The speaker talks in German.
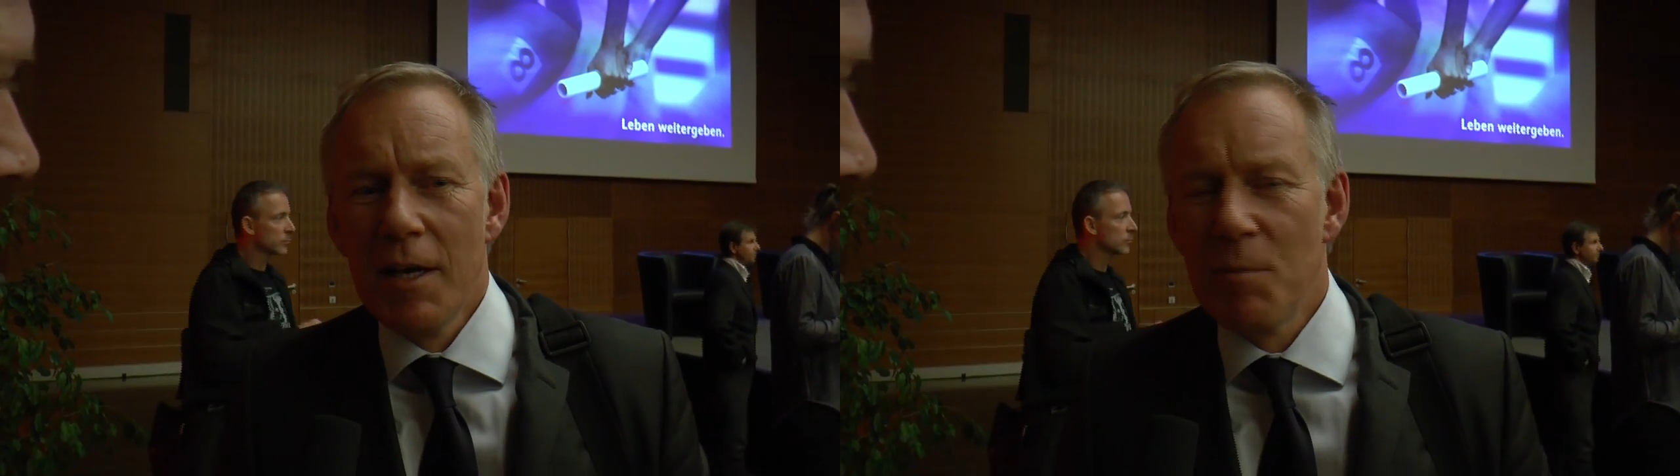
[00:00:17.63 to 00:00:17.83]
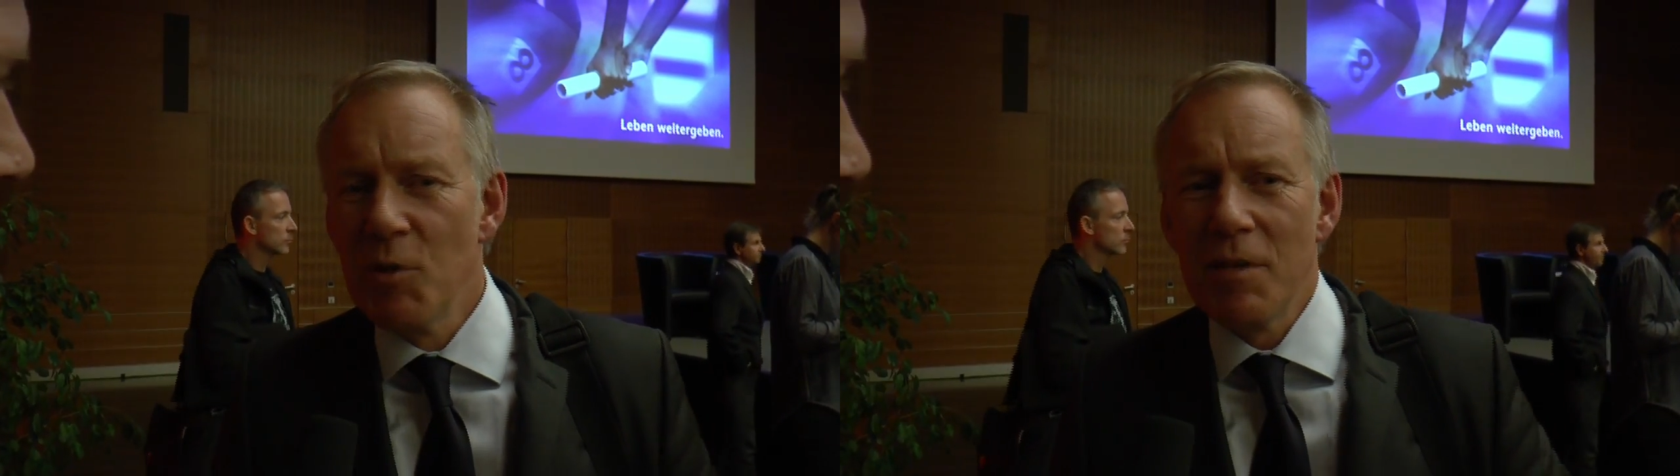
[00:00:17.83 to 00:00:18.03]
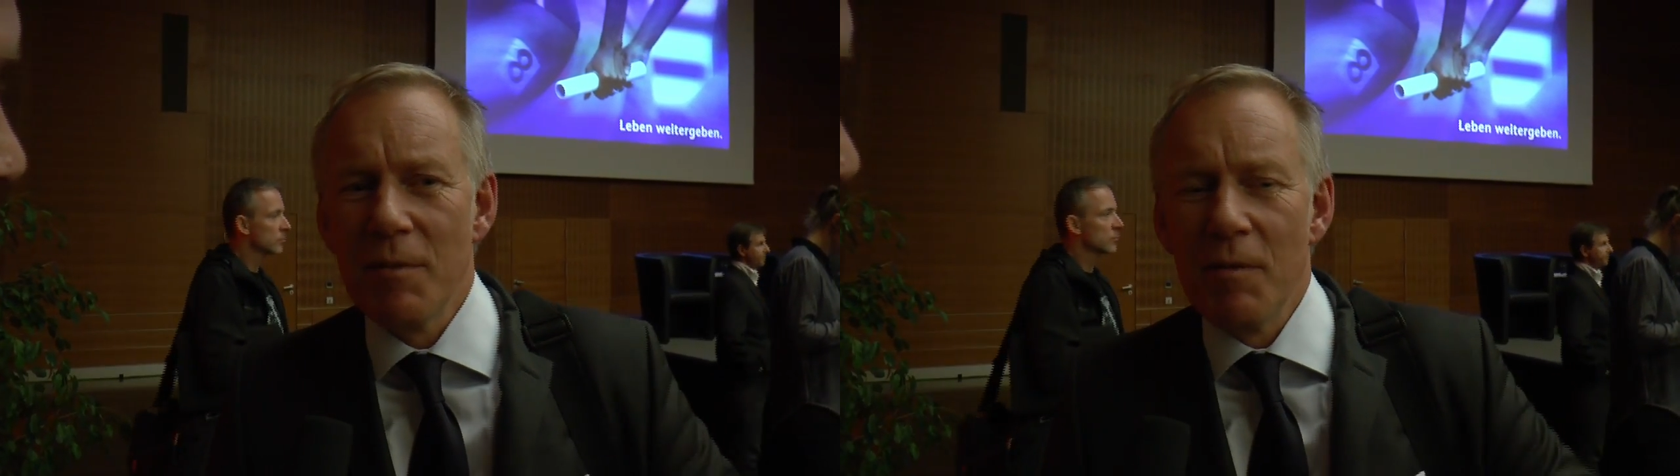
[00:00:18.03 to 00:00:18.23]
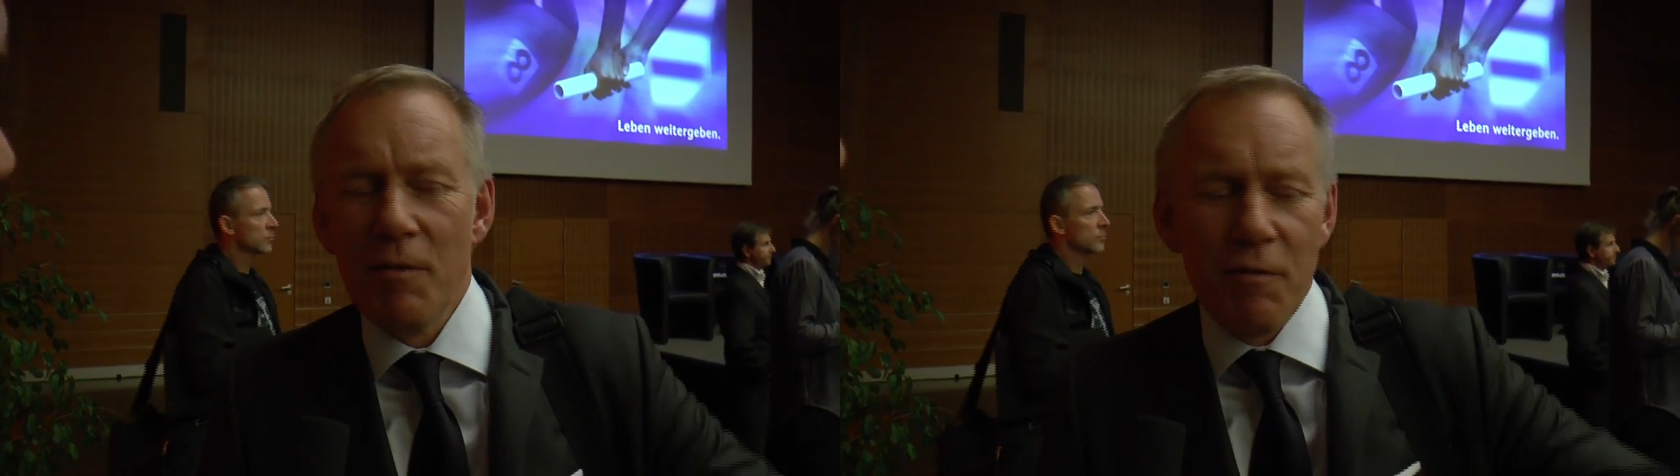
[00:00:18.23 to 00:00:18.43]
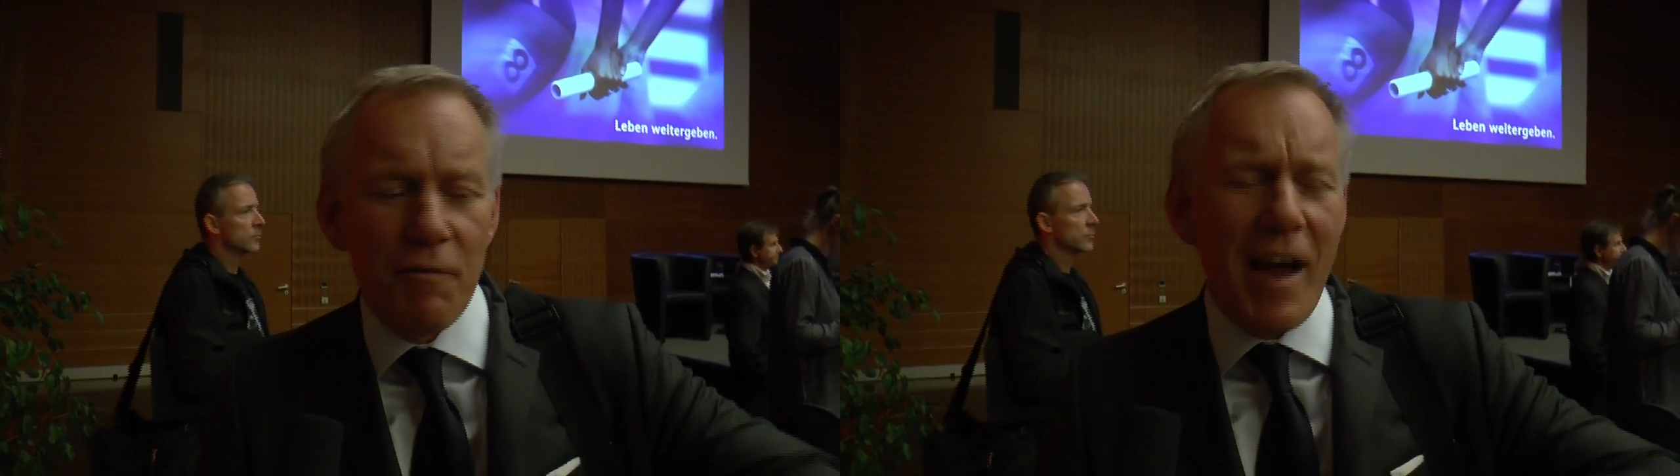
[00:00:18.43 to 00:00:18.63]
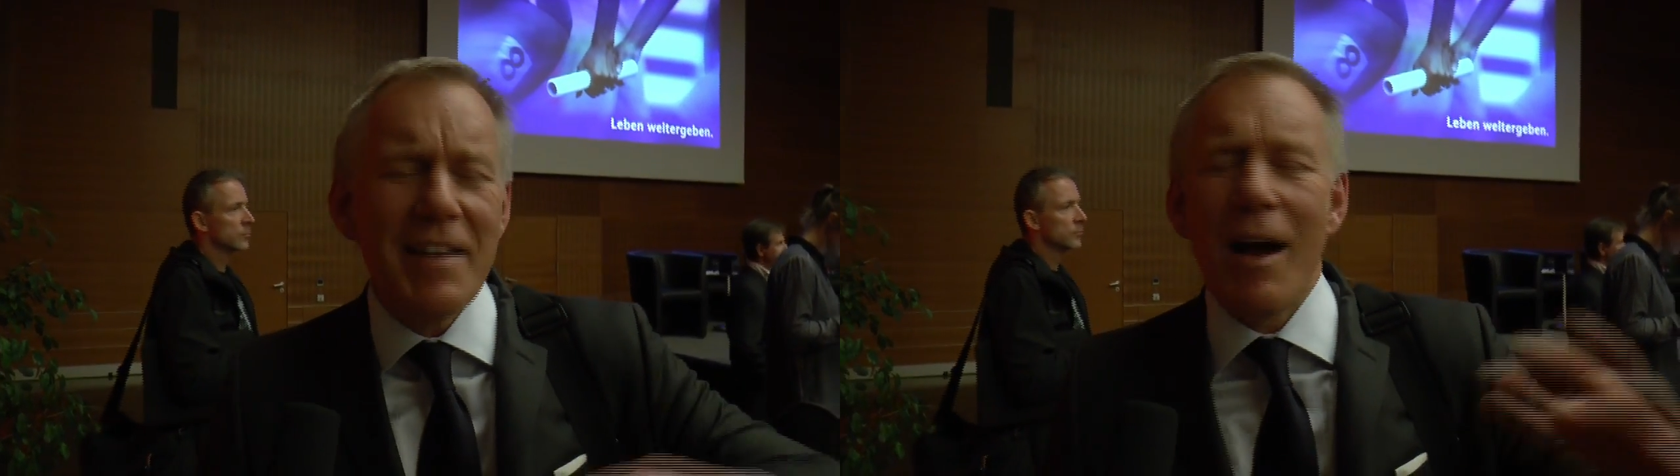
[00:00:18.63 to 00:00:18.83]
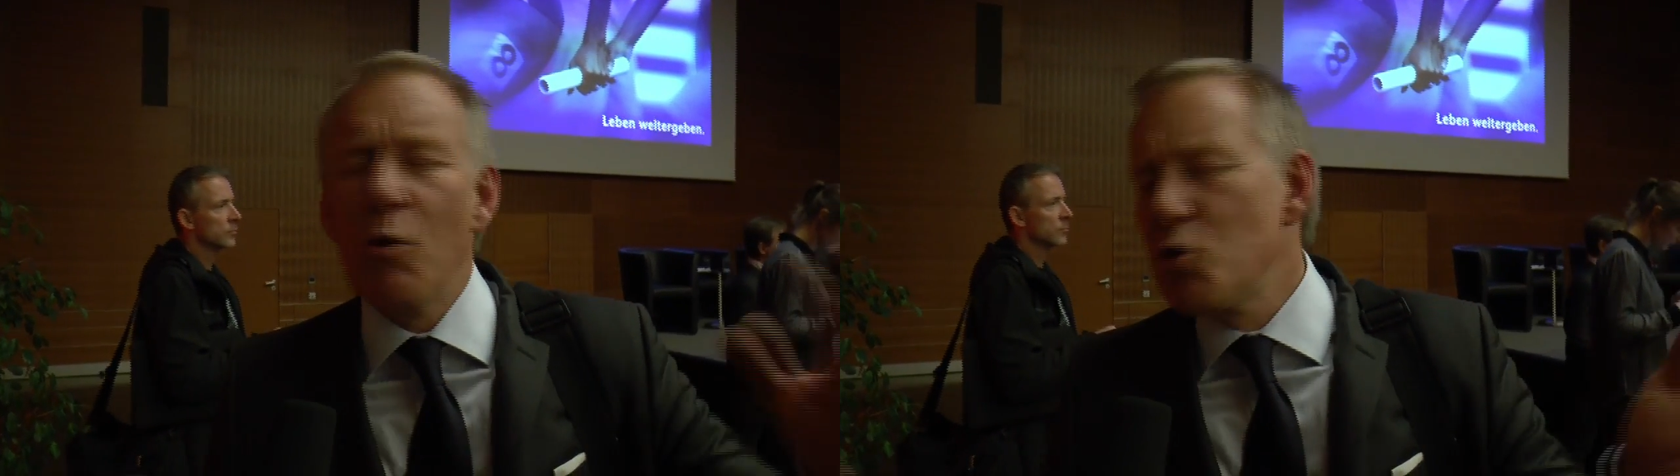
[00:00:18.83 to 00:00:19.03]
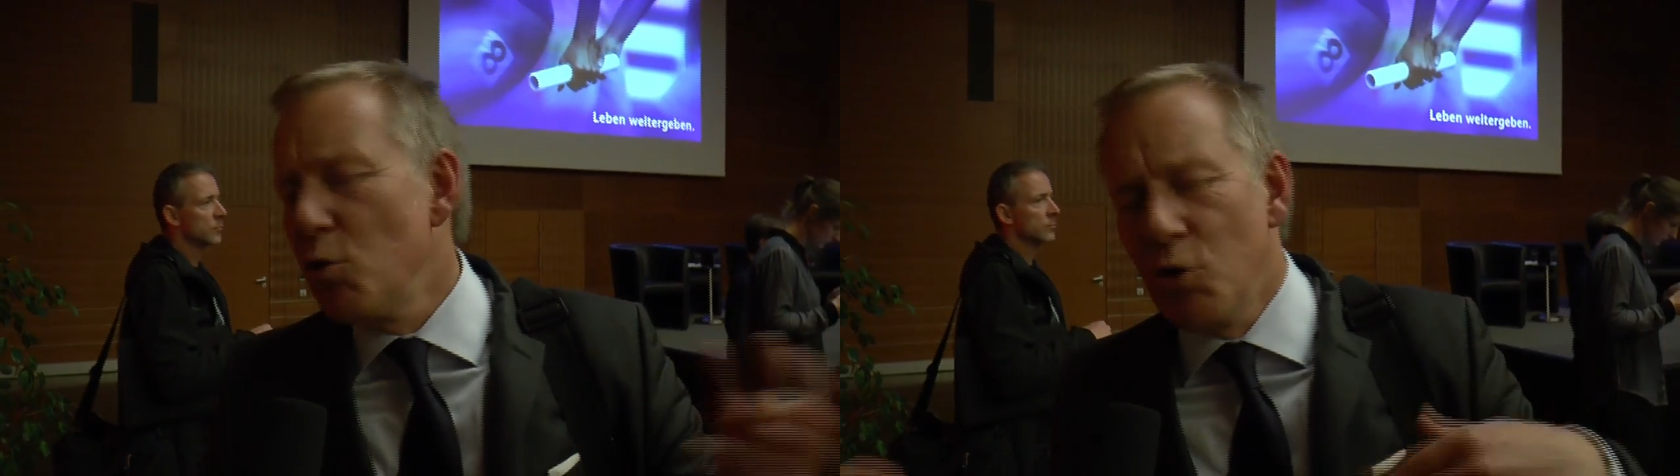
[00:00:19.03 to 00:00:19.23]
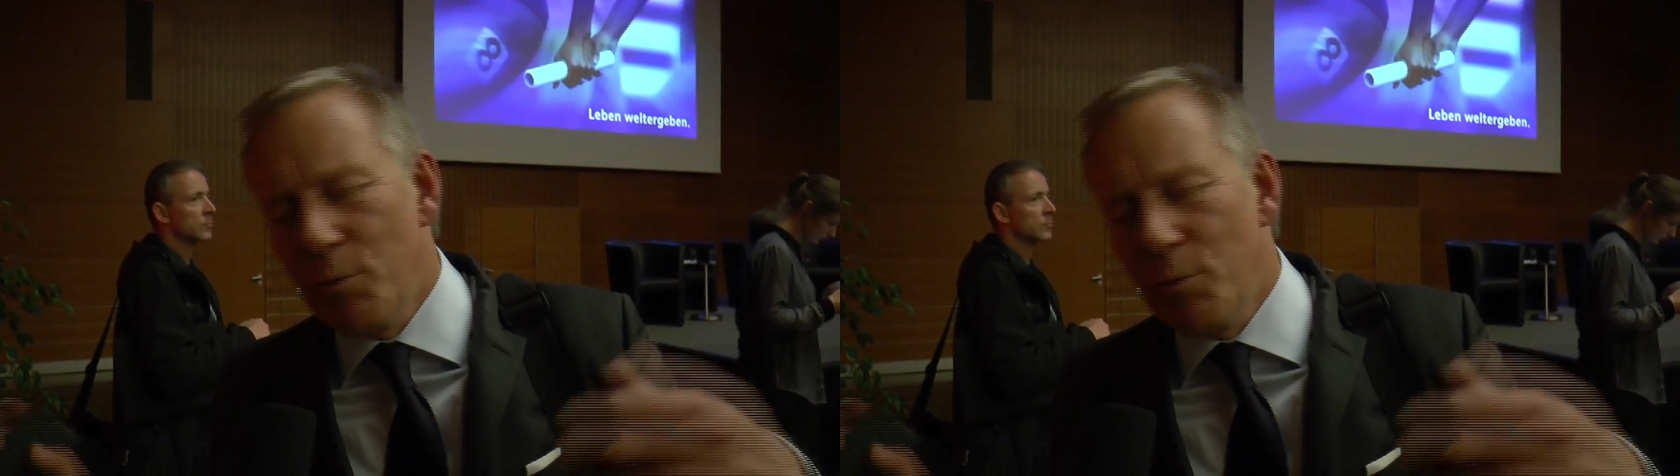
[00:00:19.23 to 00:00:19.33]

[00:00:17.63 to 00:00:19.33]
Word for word: Ich müsste weit ausholen,